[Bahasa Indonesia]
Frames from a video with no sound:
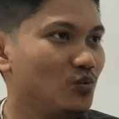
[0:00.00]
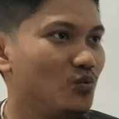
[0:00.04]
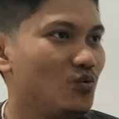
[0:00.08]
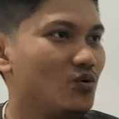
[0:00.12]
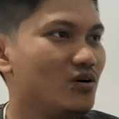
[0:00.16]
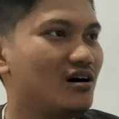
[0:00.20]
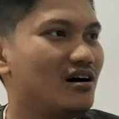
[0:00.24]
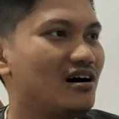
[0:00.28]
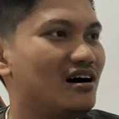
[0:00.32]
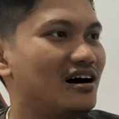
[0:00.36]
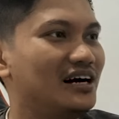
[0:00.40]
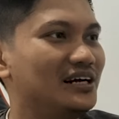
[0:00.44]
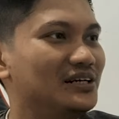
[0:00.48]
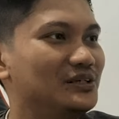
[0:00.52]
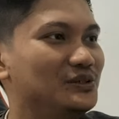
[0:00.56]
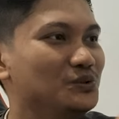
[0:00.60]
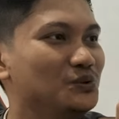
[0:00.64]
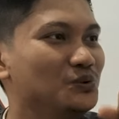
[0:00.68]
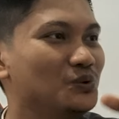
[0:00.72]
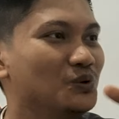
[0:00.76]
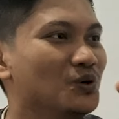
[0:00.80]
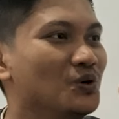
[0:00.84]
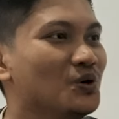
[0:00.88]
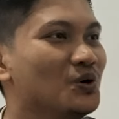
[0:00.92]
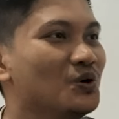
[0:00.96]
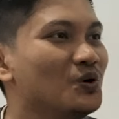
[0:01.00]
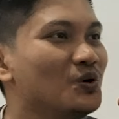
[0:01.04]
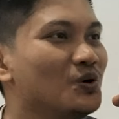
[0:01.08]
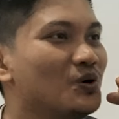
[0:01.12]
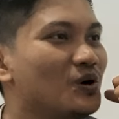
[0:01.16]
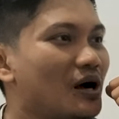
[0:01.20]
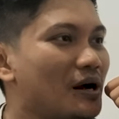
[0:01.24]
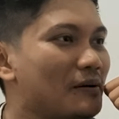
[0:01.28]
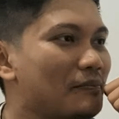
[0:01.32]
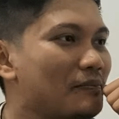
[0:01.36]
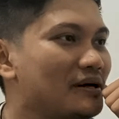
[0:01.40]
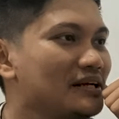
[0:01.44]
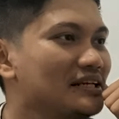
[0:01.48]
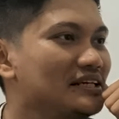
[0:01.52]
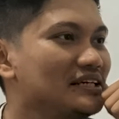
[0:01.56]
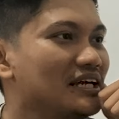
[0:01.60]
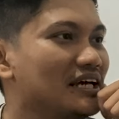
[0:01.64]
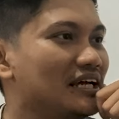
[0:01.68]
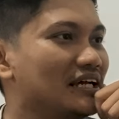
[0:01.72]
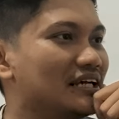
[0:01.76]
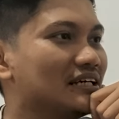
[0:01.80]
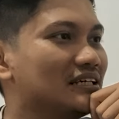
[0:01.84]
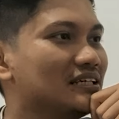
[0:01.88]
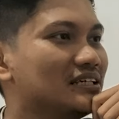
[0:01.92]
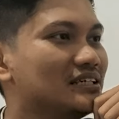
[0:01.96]
Waduh, apa nih
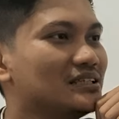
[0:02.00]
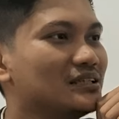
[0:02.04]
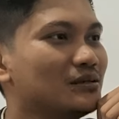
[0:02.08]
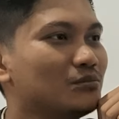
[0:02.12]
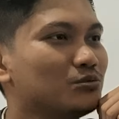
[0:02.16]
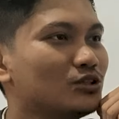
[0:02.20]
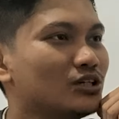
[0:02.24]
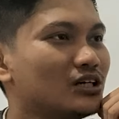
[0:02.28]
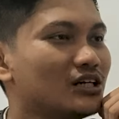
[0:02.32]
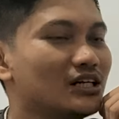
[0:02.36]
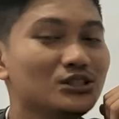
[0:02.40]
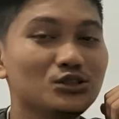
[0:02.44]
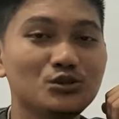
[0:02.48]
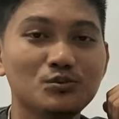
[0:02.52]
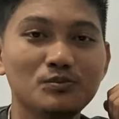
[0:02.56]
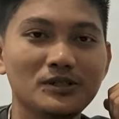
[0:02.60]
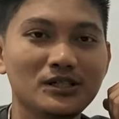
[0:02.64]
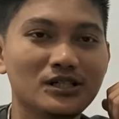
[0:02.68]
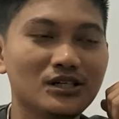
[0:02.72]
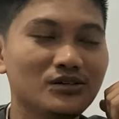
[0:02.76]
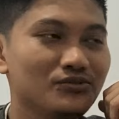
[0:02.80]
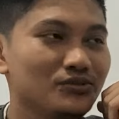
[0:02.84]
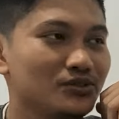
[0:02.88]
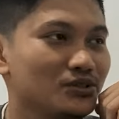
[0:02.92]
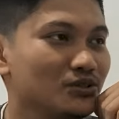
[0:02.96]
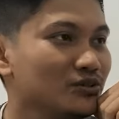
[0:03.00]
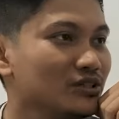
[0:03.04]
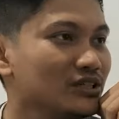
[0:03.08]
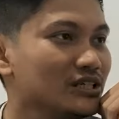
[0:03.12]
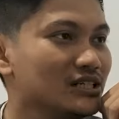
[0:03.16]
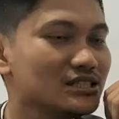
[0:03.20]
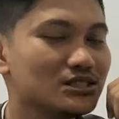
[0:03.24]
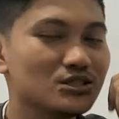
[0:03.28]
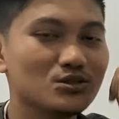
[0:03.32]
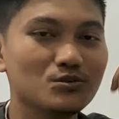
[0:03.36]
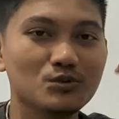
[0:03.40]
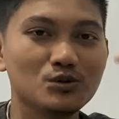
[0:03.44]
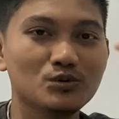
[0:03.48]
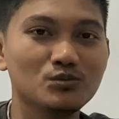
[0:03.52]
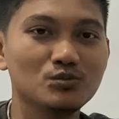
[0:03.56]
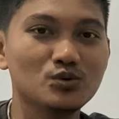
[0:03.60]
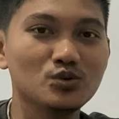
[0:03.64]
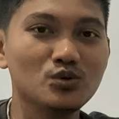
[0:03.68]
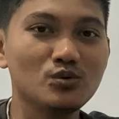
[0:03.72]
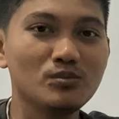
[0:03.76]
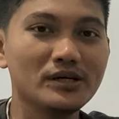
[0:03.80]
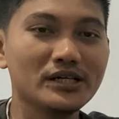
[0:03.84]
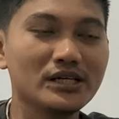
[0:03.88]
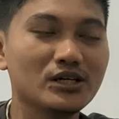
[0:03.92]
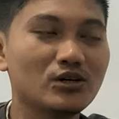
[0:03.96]
geng? Kita putarkan cuplikan videonya. Sebelum
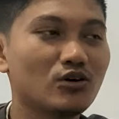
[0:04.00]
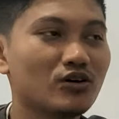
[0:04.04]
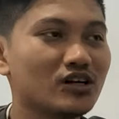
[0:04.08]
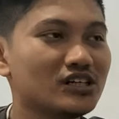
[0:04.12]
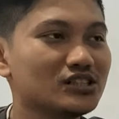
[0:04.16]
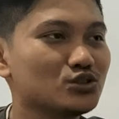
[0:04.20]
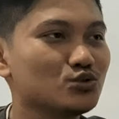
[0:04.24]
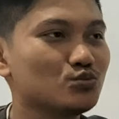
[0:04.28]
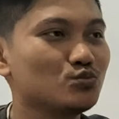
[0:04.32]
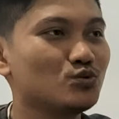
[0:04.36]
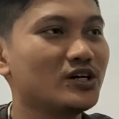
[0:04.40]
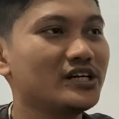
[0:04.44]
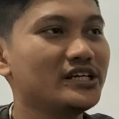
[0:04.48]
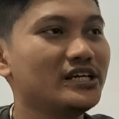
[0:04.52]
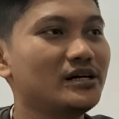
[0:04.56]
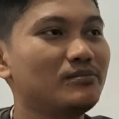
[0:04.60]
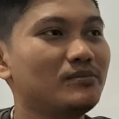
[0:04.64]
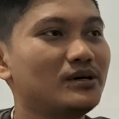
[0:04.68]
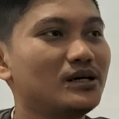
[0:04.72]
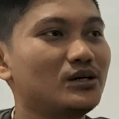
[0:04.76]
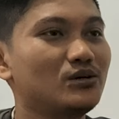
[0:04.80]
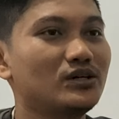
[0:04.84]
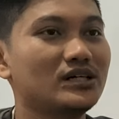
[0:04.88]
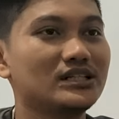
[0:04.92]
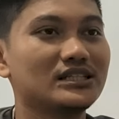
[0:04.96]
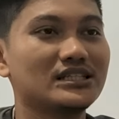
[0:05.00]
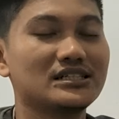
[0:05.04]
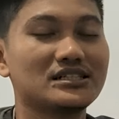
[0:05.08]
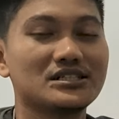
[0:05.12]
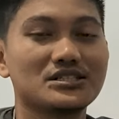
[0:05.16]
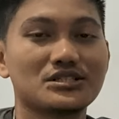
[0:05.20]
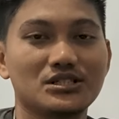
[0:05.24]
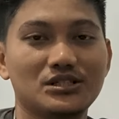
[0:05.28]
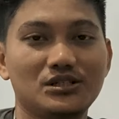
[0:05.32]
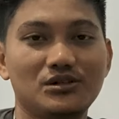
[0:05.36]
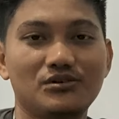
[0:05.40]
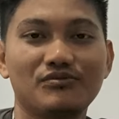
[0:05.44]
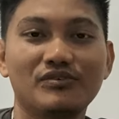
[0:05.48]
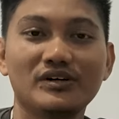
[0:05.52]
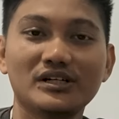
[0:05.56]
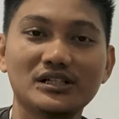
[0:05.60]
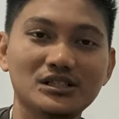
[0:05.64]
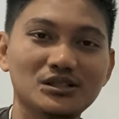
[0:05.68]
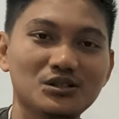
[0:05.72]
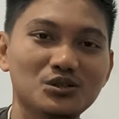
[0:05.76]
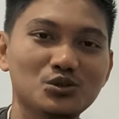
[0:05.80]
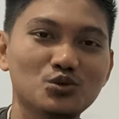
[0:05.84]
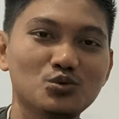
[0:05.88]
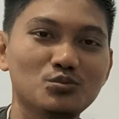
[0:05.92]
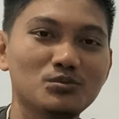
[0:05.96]
tuh bagi korang semua yang baru datang ke channel
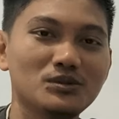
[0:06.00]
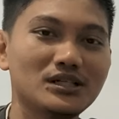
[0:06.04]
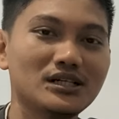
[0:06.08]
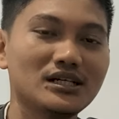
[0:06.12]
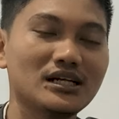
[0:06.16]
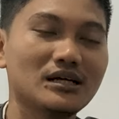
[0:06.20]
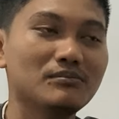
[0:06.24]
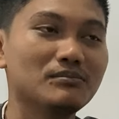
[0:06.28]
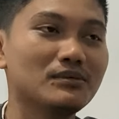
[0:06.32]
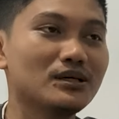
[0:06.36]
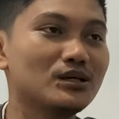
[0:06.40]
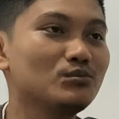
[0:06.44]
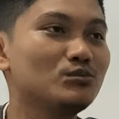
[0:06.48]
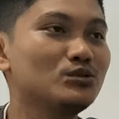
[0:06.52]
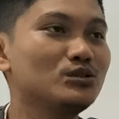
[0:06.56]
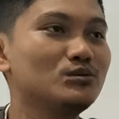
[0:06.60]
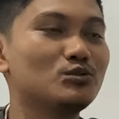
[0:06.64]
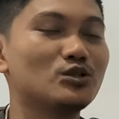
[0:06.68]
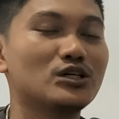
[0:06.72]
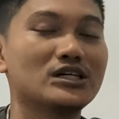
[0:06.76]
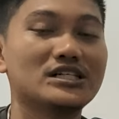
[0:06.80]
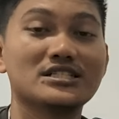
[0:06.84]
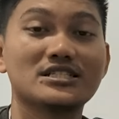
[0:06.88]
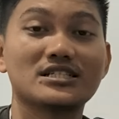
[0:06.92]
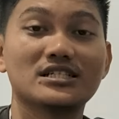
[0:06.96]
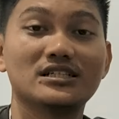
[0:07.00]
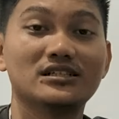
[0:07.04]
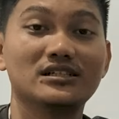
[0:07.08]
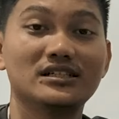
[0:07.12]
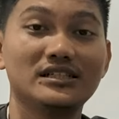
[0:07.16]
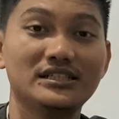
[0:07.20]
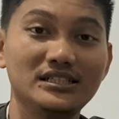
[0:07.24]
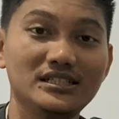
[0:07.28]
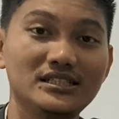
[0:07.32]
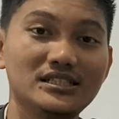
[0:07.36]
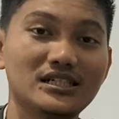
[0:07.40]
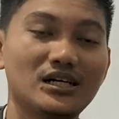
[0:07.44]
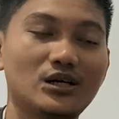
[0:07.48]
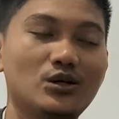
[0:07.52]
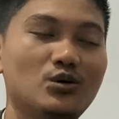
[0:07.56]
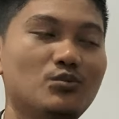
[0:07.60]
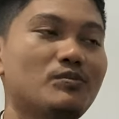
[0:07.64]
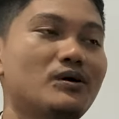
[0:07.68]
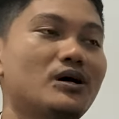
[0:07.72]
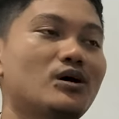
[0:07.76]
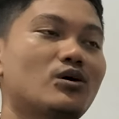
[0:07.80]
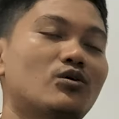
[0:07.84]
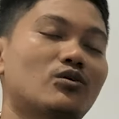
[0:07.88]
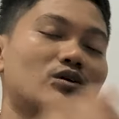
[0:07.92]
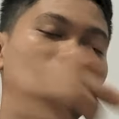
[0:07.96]
Fatir Youtuber dan baru menemukan channel ini jangan
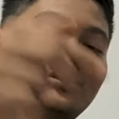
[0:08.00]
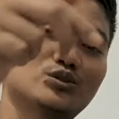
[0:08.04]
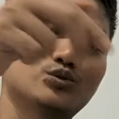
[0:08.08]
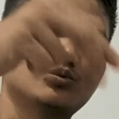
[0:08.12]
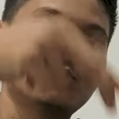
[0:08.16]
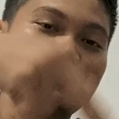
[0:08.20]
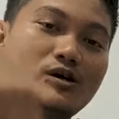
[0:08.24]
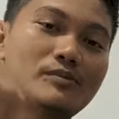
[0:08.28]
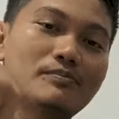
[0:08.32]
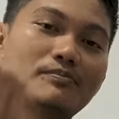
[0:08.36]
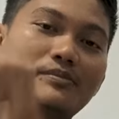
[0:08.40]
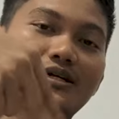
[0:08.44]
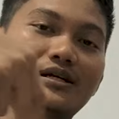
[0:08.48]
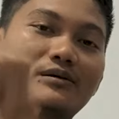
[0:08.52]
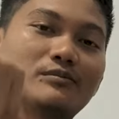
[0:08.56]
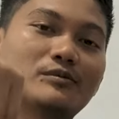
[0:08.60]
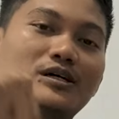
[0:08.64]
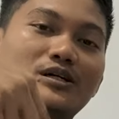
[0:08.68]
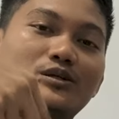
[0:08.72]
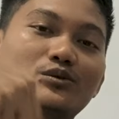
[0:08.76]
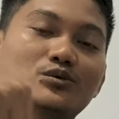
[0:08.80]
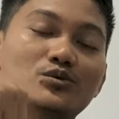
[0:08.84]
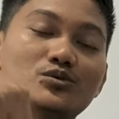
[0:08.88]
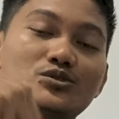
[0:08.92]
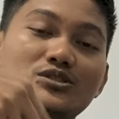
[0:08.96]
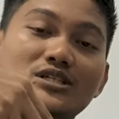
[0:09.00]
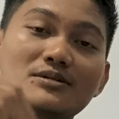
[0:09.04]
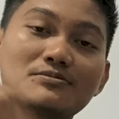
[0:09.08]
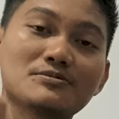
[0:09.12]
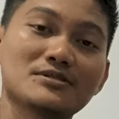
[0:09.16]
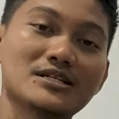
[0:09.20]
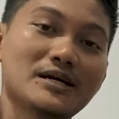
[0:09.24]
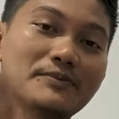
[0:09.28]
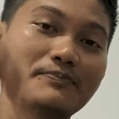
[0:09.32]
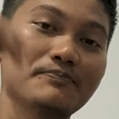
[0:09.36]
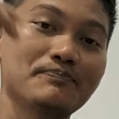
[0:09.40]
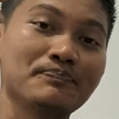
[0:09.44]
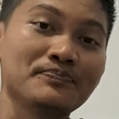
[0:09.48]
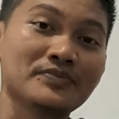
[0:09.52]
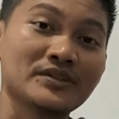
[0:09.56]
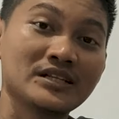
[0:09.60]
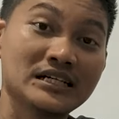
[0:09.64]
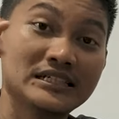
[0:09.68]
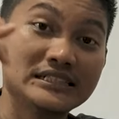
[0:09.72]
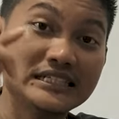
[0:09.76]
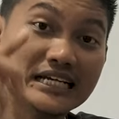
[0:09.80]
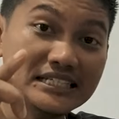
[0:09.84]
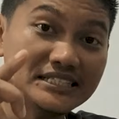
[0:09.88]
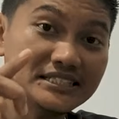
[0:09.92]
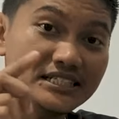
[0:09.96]
lupa korang semua paramkan dulu subscribe
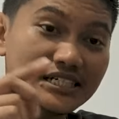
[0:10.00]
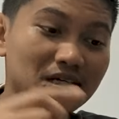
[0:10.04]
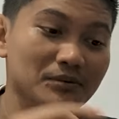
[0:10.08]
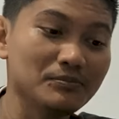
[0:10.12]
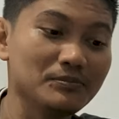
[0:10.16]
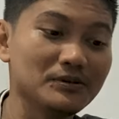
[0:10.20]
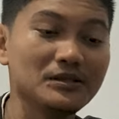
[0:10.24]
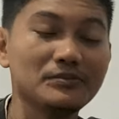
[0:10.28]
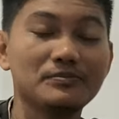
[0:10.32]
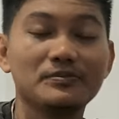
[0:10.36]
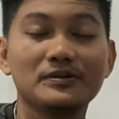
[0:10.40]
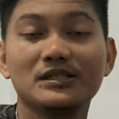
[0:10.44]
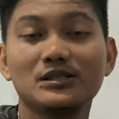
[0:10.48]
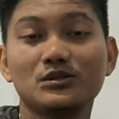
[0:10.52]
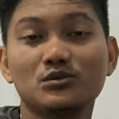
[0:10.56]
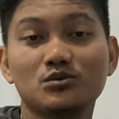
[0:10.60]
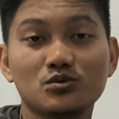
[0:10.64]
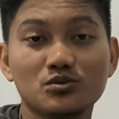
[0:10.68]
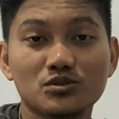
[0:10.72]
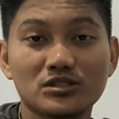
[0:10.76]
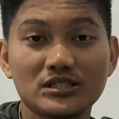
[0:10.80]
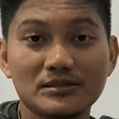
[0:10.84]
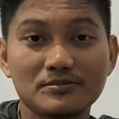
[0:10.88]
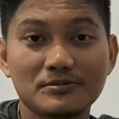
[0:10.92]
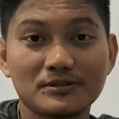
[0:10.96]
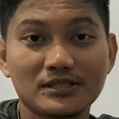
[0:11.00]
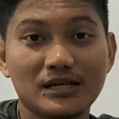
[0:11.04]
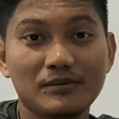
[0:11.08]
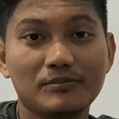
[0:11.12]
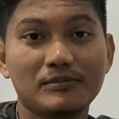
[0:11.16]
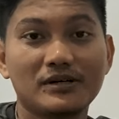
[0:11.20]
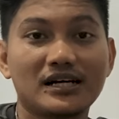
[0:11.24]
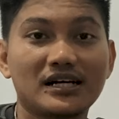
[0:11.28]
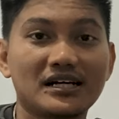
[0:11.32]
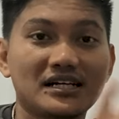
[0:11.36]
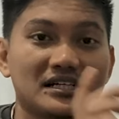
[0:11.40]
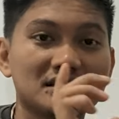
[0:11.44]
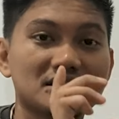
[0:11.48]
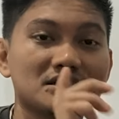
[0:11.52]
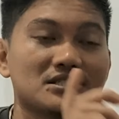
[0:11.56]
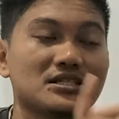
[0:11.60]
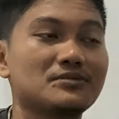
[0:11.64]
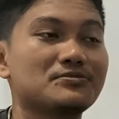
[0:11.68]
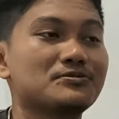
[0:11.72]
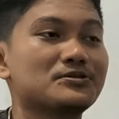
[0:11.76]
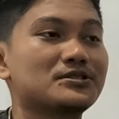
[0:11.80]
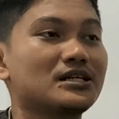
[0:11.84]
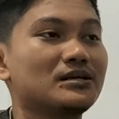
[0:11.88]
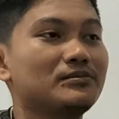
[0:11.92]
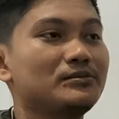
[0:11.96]
dan jangan pelit-pelit untuk subscribe karena
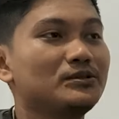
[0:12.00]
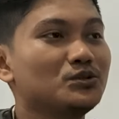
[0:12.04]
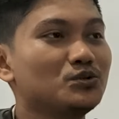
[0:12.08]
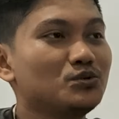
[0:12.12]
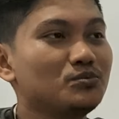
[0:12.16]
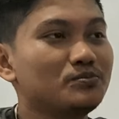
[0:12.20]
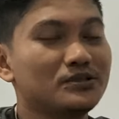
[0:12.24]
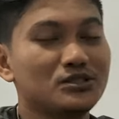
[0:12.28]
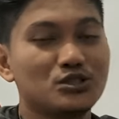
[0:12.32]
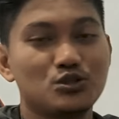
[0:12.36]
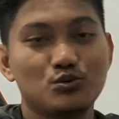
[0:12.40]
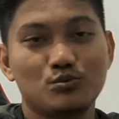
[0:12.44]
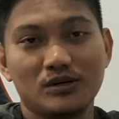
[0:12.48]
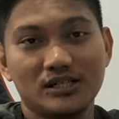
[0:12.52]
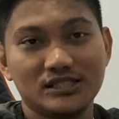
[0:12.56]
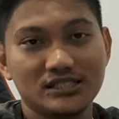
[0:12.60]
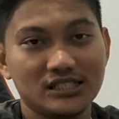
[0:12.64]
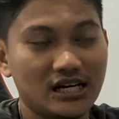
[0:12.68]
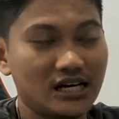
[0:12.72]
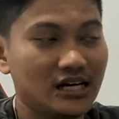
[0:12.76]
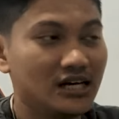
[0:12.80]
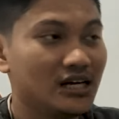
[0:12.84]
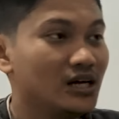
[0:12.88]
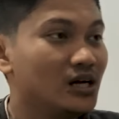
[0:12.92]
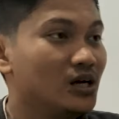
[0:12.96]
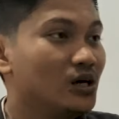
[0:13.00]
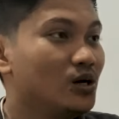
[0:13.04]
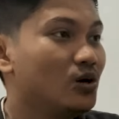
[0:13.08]
subscribe itu percuma aja.